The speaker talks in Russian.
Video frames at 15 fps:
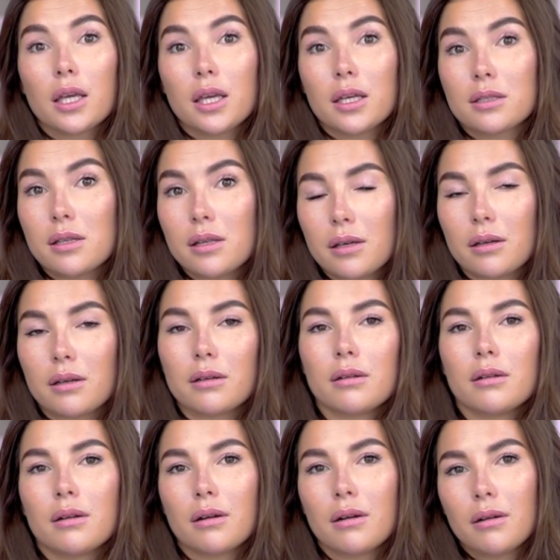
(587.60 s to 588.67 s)
если
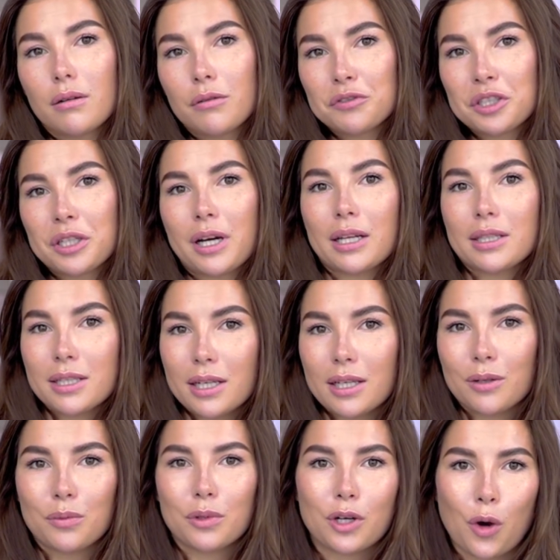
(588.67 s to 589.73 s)
вы
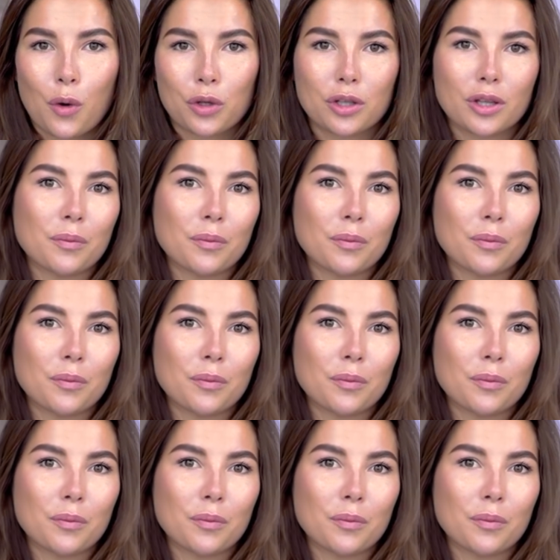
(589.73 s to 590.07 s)
хотели бы какой-то